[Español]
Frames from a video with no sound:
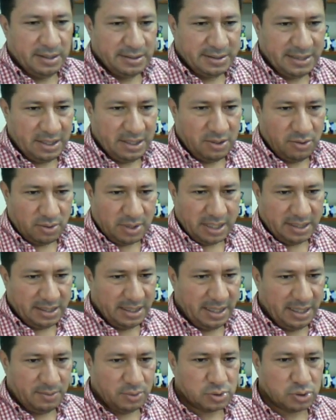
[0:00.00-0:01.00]
sino que
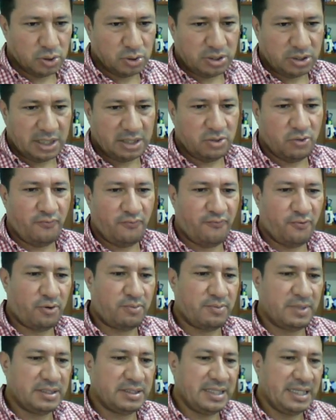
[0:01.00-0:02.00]
tenemos otras dos
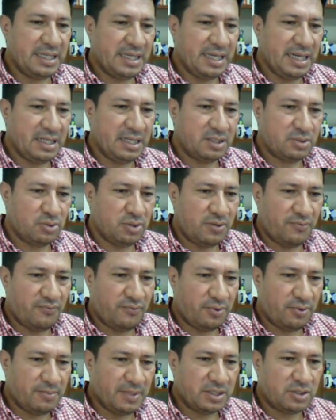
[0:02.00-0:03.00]
formas de ingreso de
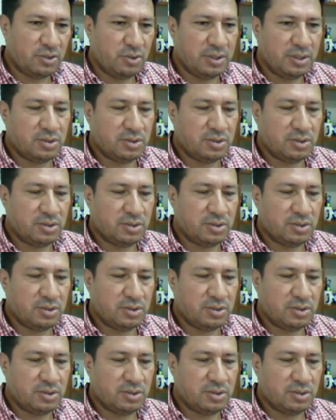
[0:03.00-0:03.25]
información.